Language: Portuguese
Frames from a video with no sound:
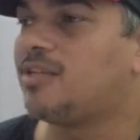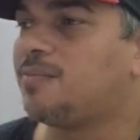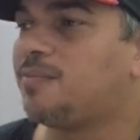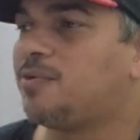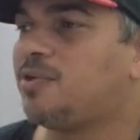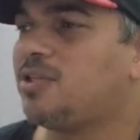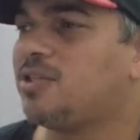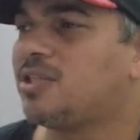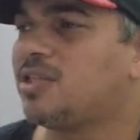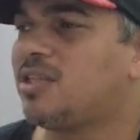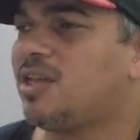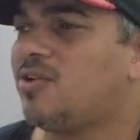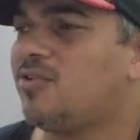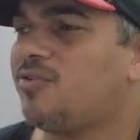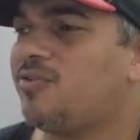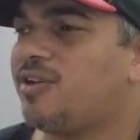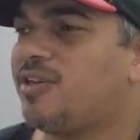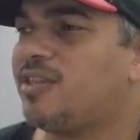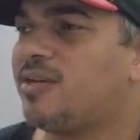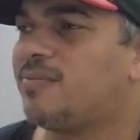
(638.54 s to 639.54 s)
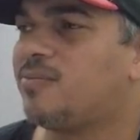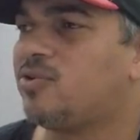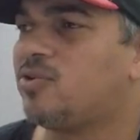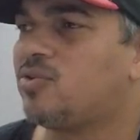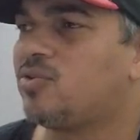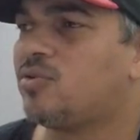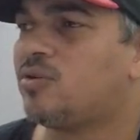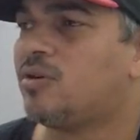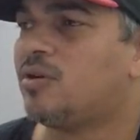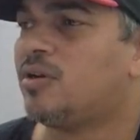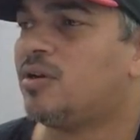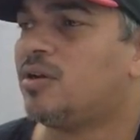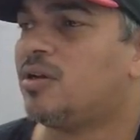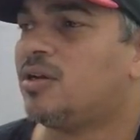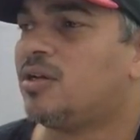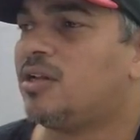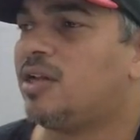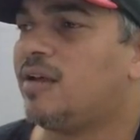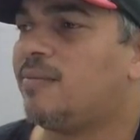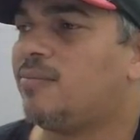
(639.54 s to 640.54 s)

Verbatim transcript: Por isso que deu venda muito né?